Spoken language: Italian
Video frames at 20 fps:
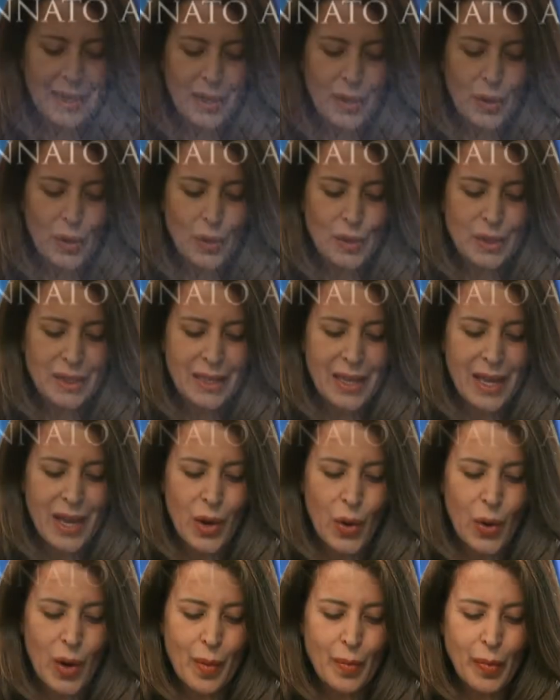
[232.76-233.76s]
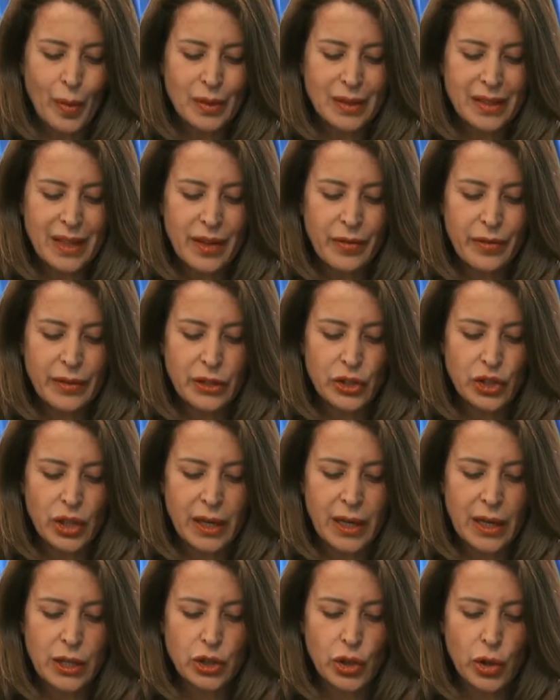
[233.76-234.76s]
al Colosseo, il
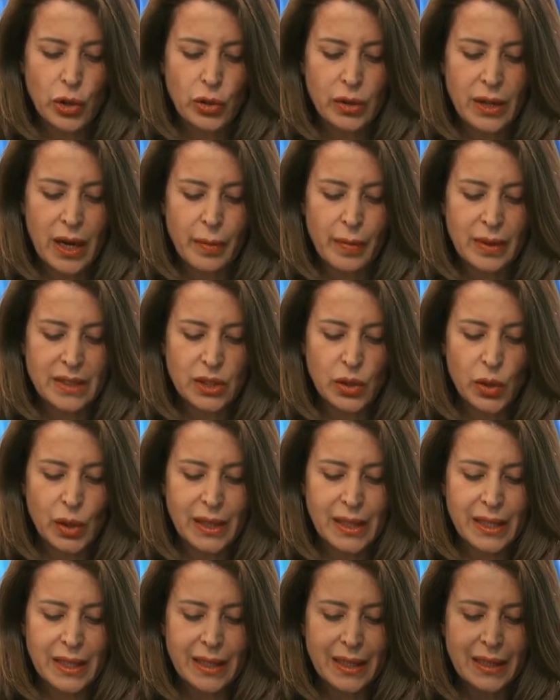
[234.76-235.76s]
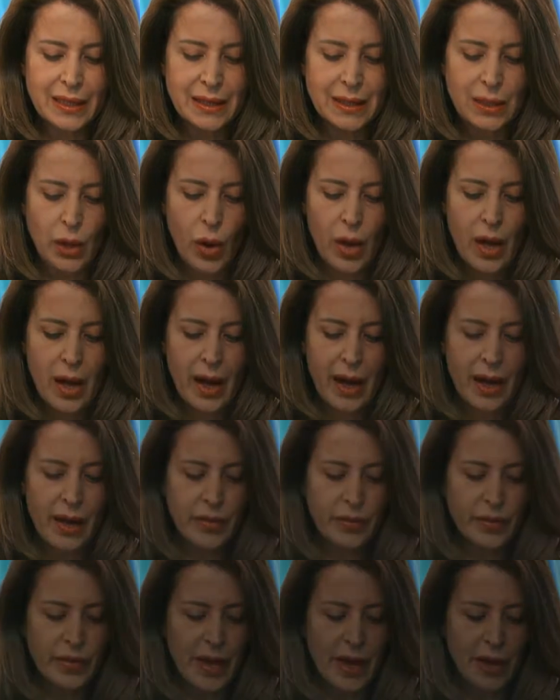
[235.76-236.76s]
pontefice, nel giorno della passione di Cristo, ha
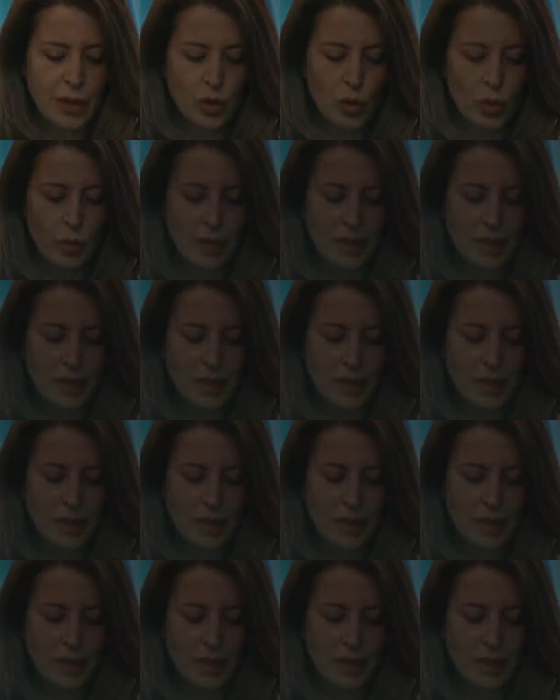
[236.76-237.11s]
inviato un